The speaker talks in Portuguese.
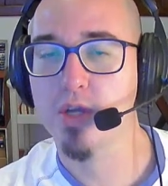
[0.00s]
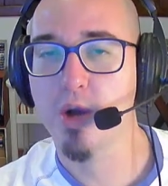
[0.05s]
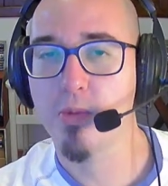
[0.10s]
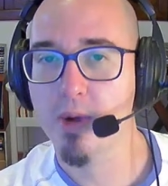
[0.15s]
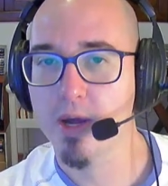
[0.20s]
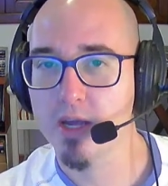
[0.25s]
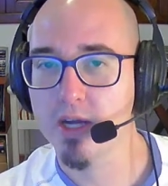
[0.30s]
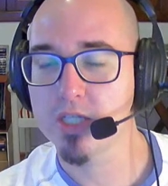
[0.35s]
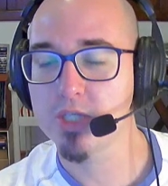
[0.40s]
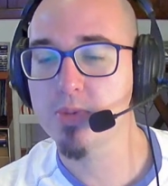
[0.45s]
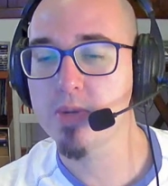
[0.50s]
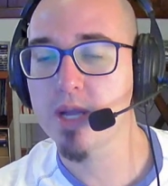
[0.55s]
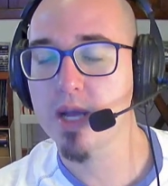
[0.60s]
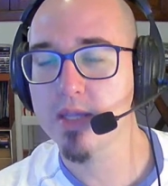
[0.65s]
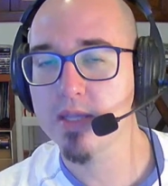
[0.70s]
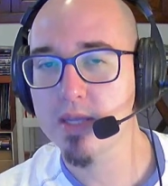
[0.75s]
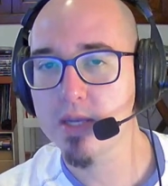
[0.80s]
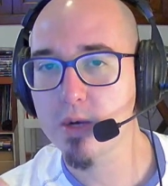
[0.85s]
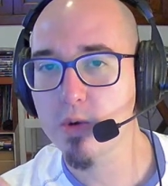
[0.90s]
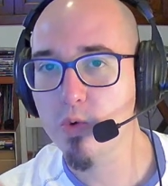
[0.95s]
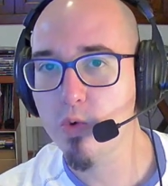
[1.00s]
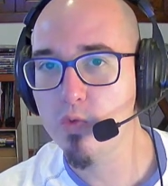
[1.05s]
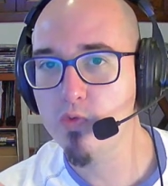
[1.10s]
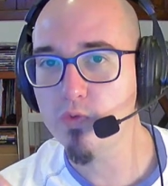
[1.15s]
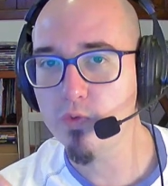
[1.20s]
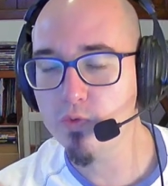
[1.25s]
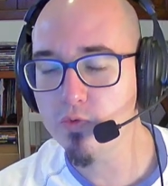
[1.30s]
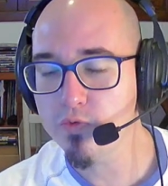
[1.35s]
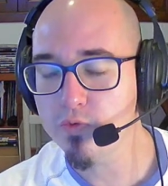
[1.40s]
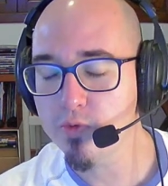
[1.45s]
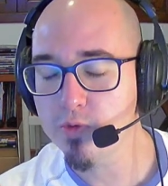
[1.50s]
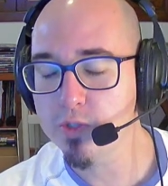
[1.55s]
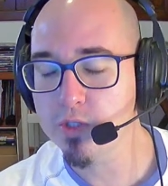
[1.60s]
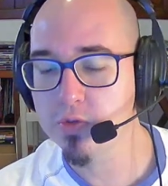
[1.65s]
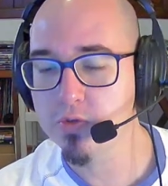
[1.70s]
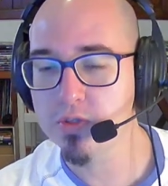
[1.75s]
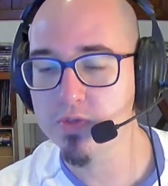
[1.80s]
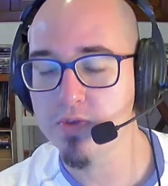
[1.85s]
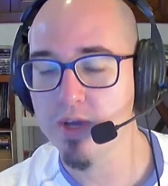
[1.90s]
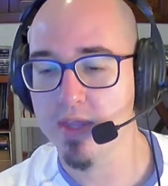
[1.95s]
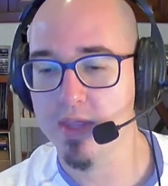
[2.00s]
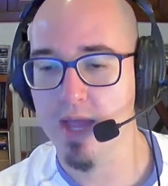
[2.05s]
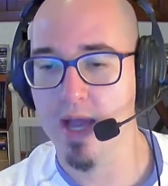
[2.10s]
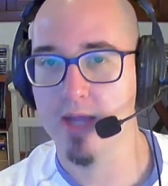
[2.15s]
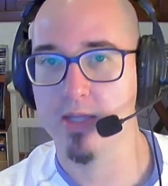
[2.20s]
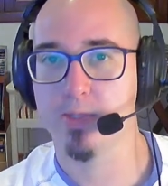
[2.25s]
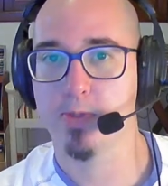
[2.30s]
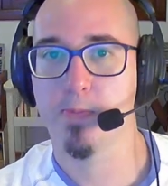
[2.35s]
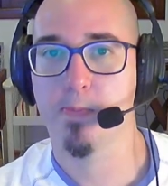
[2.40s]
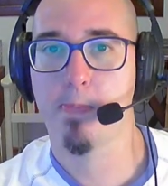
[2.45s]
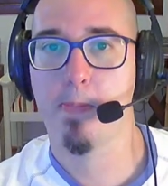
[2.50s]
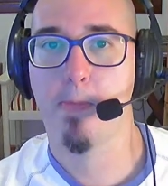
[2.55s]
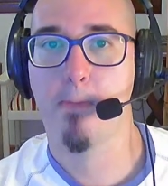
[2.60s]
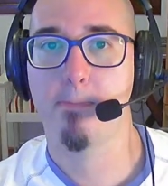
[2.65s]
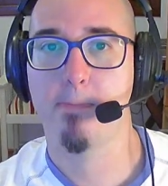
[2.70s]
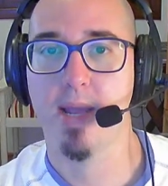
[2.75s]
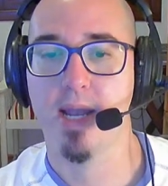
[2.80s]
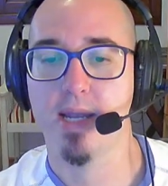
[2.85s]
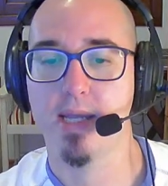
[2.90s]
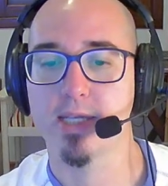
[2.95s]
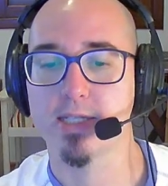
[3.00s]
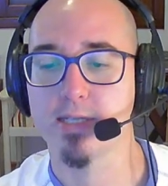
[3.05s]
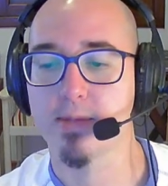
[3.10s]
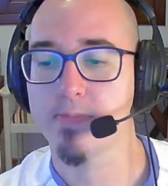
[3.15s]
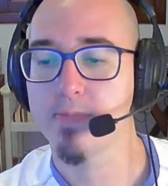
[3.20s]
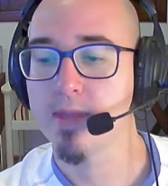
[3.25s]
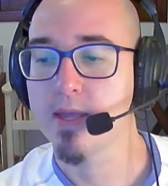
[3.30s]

É uma grande brincadeira com um fundinho de verdade. Beleza?